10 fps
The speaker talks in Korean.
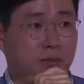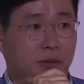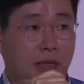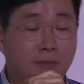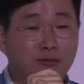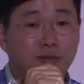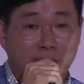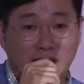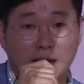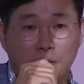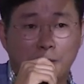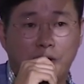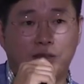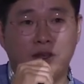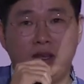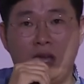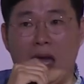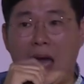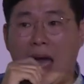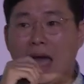대부분 만나보면
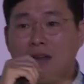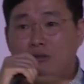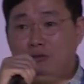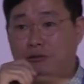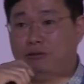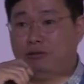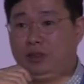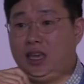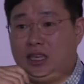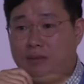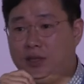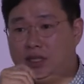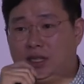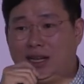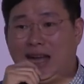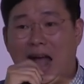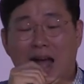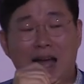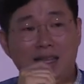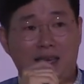한국의 이미지를
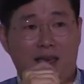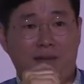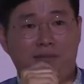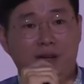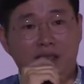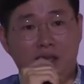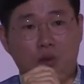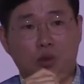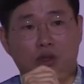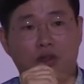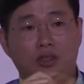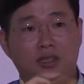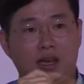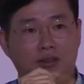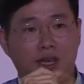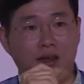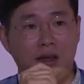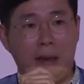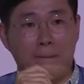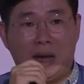강하게 브랜드에 녹여 넣는다거나
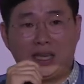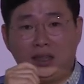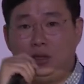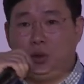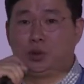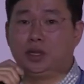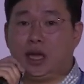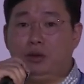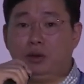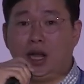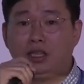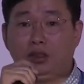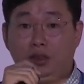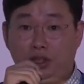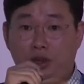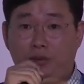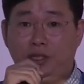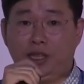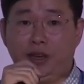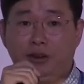마케팅 요소에 사용을 하셨던
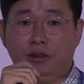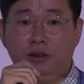기업들이세요.